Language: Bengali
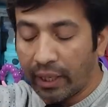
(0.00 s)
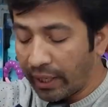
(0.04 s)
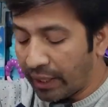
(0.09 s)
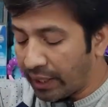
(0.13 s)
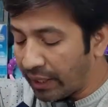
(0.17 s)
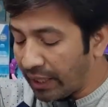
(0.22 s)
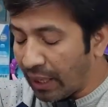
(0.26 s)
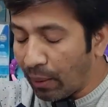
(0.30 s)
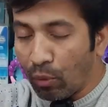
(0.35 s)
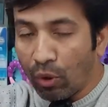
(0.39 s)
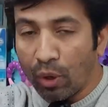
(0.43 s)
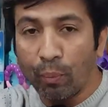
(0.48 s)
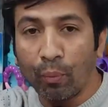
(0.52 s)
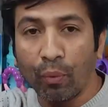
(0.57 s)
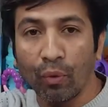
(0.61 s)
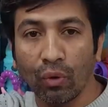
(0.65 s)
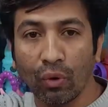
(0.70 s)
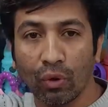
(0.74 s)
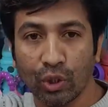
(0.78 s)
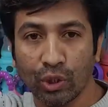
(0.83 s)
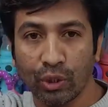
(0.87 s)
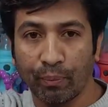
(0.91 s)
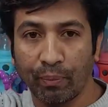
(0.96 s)
এটার দাম হলো
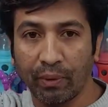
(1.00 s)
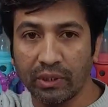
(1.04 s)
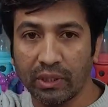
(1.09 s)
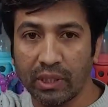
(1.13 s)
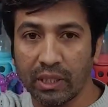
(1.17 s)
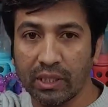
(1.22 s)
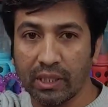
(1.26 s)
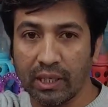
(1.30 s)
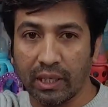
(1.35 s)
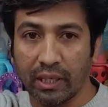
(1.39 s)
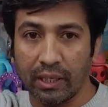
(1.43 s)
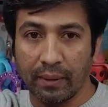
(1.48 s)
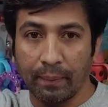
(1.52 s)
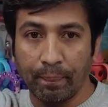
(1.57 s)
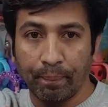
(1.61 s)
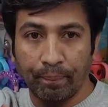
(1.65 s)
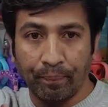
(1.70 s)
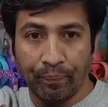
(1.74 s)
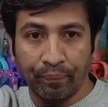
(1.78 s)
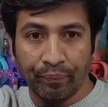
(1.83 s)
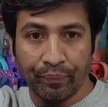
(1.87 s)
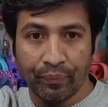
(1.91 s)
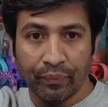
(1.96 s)
পনেরোশো পঞ্চাশ টাকা
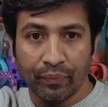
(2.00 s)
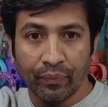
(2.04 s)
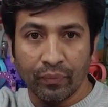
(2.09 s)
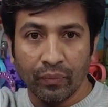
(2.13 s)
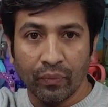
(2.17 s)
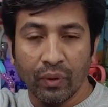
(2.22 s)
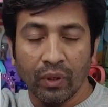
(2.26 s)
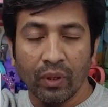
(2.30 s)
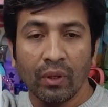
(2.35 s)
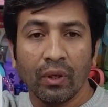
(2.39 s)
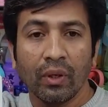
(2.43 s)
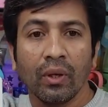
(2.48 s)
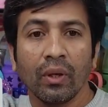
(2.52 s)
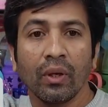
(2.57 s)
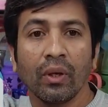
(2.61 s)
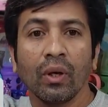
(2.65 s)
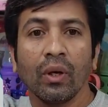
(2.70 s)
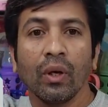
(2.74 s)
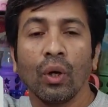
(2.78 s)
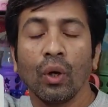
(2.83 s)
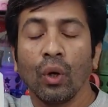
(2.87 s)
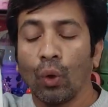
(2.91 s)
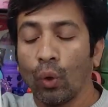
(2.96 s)
আচ্ছা ক্রিম এবং
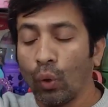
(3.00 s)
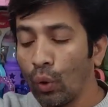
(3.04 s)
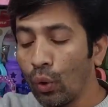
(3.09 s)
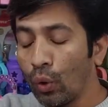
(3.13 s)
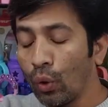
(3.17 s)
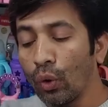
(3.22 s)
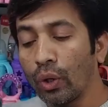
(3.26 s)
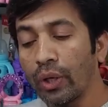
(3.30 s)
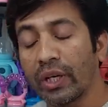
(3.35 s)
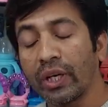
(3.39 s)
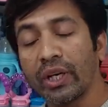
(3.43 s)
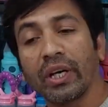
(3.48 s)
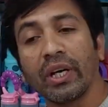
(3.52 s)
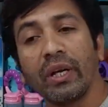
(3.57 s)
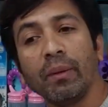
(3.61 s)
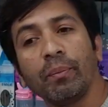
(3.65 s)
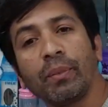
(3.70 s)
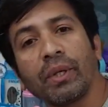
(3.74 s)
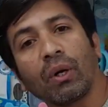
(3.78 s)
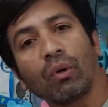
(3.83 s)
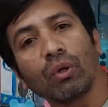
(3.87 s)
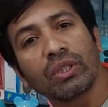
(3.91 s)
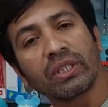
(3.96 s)
লোশনের মধ্যে কি পার্থক্য
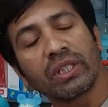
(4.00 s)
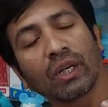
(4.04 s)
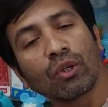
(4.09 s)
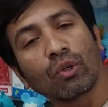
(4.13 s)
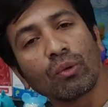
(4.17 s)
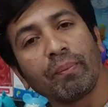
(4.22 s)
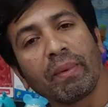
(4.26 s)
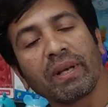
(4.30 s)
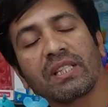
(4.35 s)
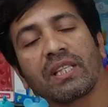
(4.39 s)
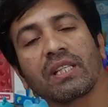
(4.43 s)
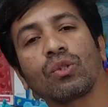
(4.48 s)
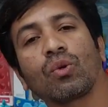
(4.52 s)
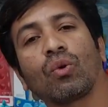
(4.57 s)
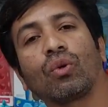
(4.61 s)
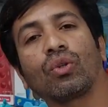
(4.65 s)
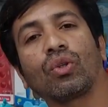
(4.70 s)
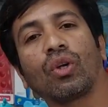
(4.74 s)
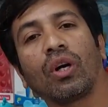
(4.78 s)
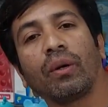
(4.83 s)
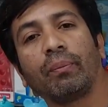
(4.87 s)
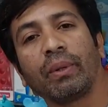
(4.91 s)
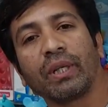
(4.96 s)
ক্রিমটা হচ্ছে একটু মেসেজ
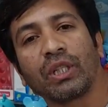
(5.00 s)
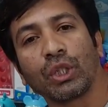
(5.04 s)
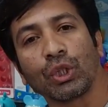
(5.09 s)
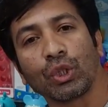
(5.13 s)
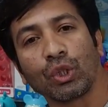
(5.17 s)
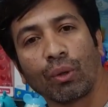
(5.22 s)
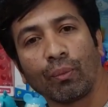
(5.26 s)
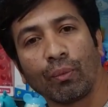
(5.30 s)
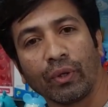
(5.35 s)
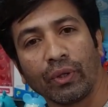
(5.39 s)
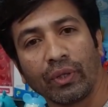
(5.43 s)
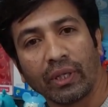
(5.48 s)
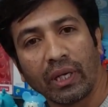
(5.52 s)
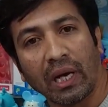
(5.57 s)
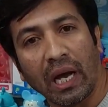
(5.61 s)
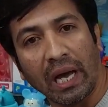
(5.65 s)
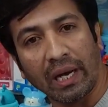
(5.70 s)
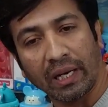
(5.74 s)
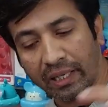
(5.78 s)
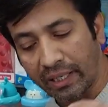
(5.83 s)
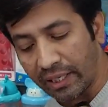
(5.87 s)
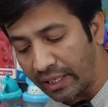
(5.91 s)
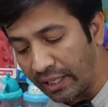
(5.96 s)
করতে হয় বেশি সময়
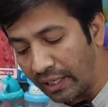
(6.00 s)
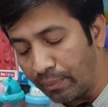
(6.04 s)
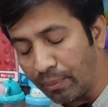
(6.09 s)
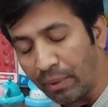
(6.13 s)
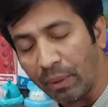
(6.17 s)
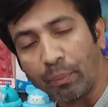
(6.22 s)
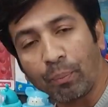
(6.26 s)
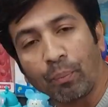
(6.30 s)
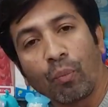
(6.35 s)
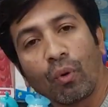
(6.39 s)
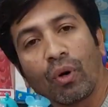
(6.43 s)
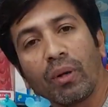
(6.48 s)
আর ক্রিমের আচ্ছা।